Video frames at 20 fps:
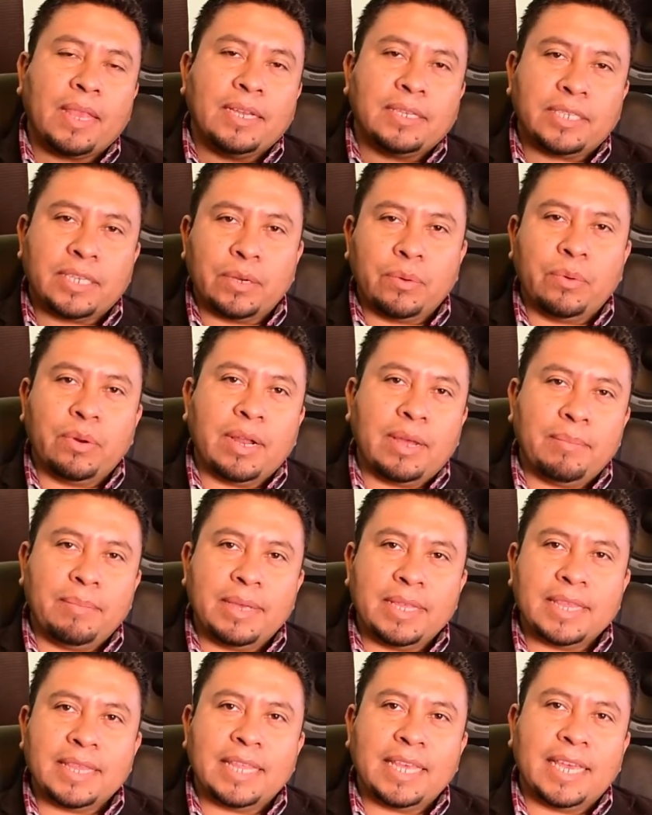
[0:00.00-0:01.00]

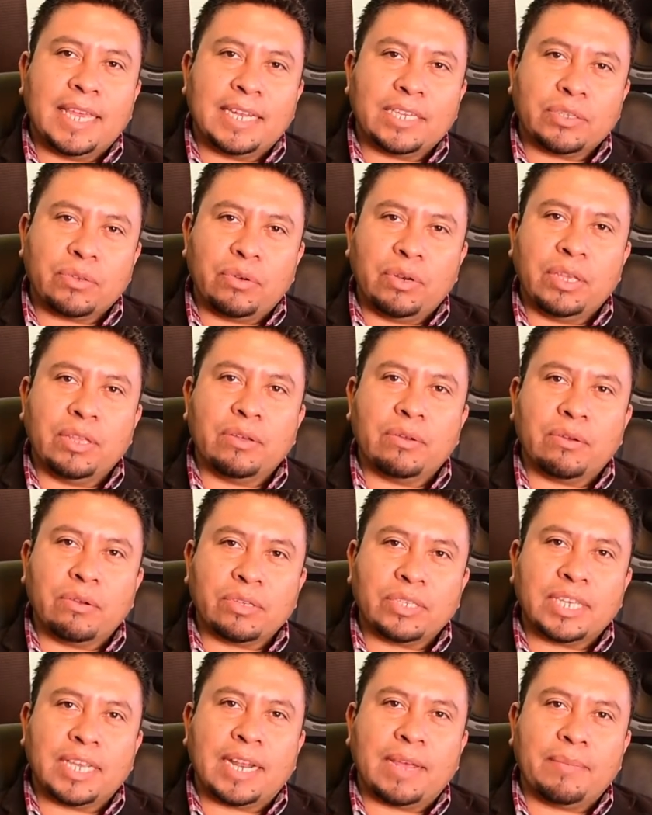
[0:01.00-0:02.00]
seguramente el sonido
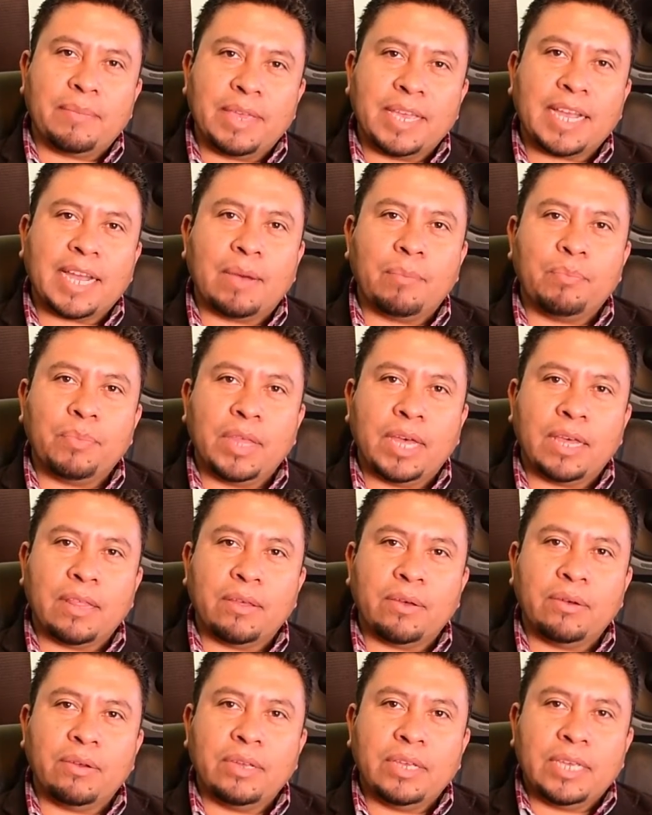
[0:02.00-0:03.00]
no será bien
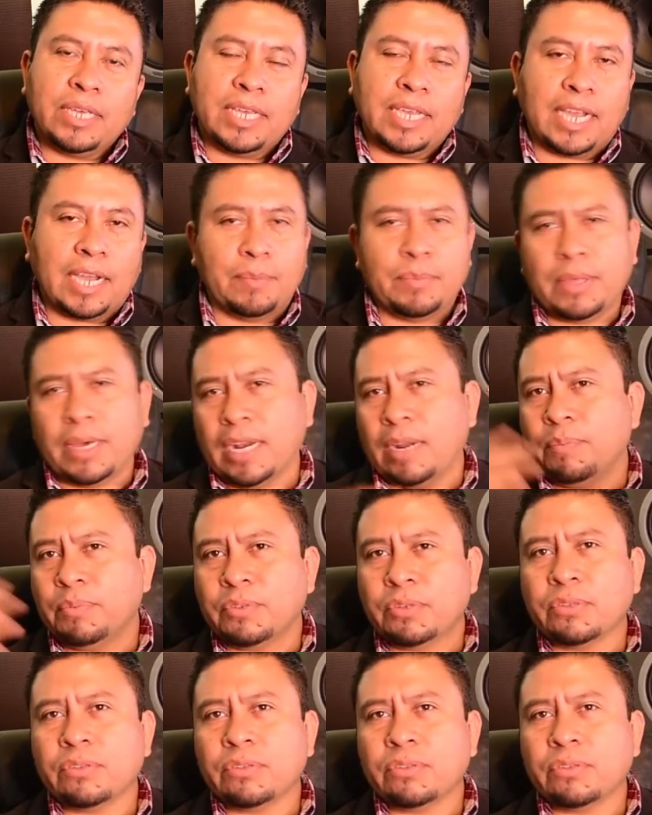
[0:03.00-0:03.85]
captado y captará pues,